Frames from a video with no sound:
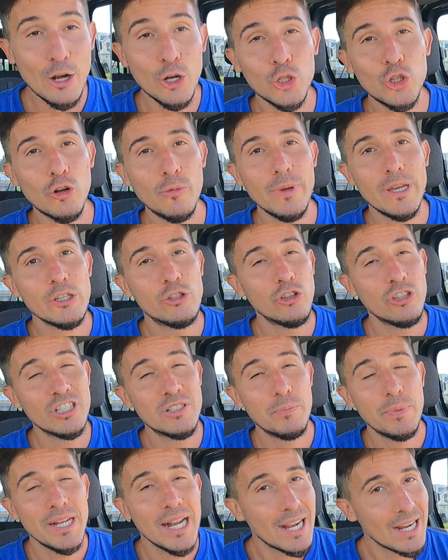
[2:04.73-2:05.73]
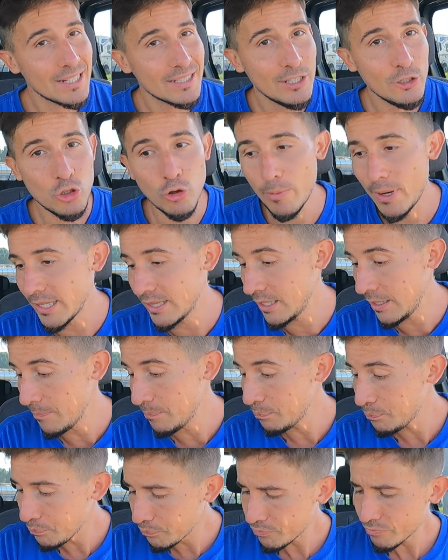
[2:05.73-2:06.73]
y el otro me he hecho de espinacas y tomate.
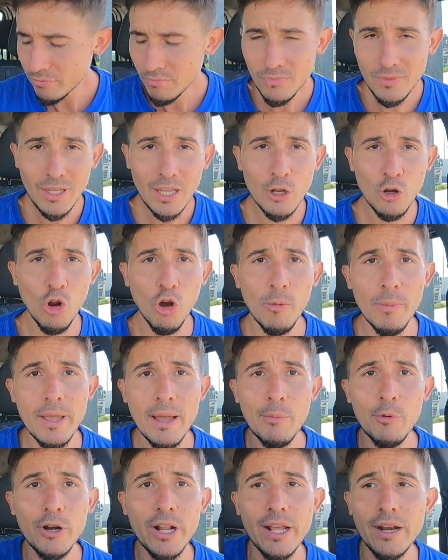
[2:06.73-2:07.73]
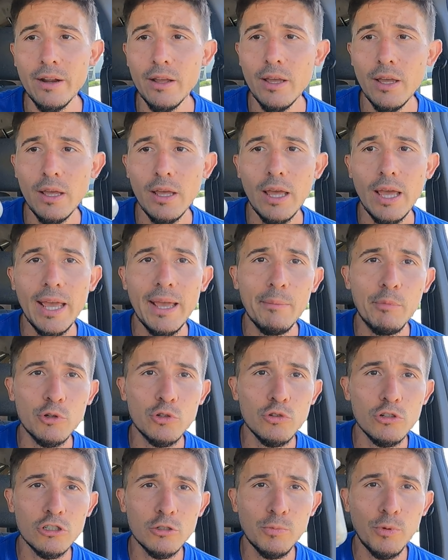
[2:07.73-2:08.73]
Luego me voy a poner eh,
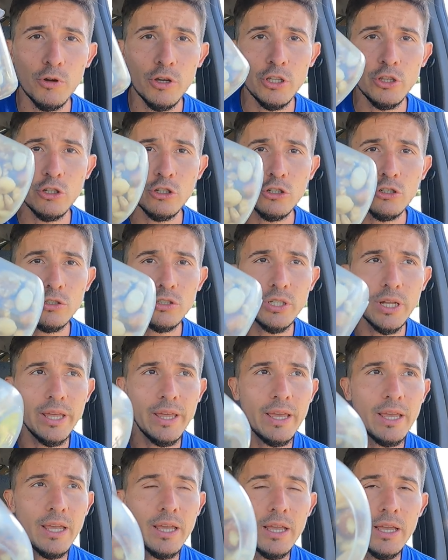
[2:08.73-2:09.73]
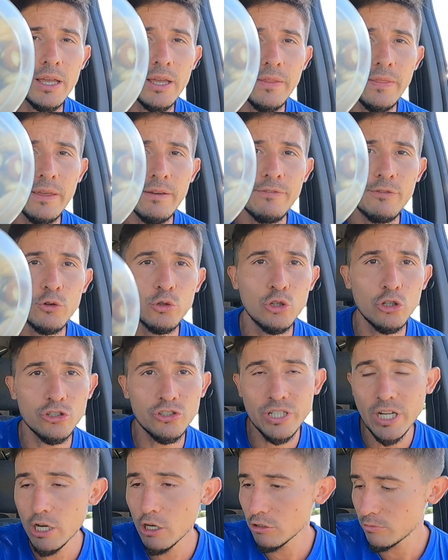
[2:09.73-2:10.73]
pues unos poquitos eh, de
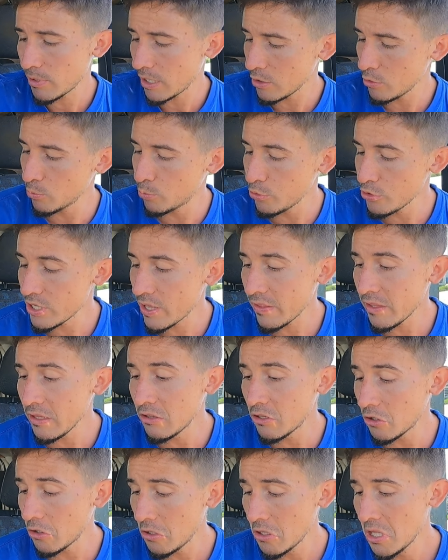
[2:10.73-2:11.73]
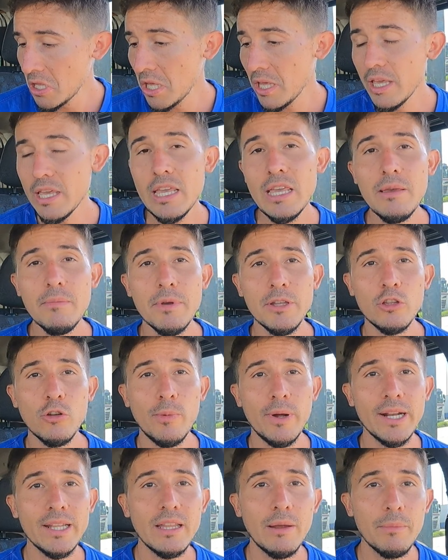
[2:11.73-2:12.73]
frutos secos, ¿vale? Un puñadito. Y me
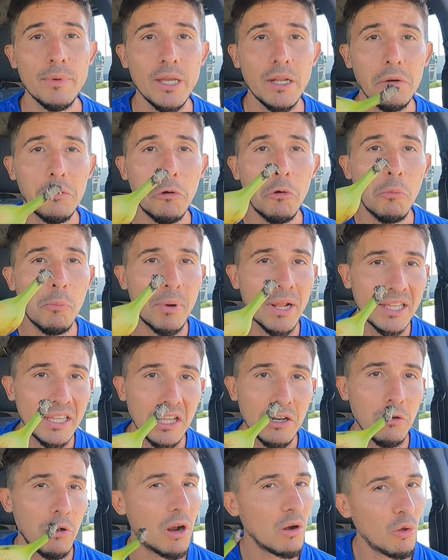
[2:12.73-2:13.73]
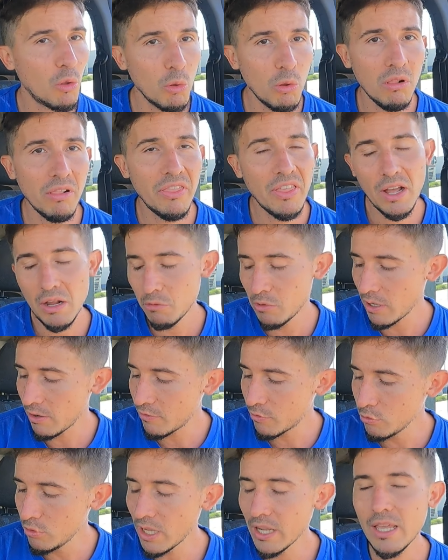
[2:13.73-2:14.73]
tomaré también un plátano, algo dulce,
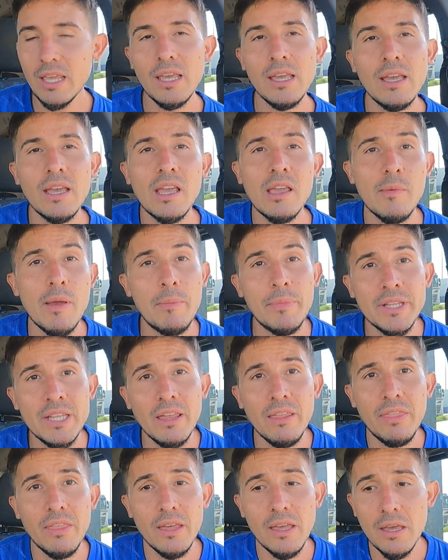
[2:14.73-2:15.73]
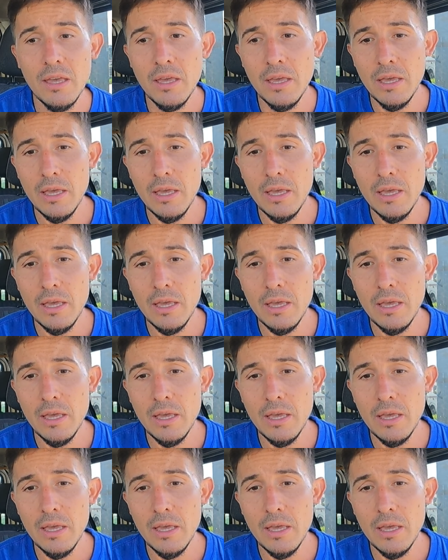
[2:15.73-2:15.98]
alguna fruta que me apetece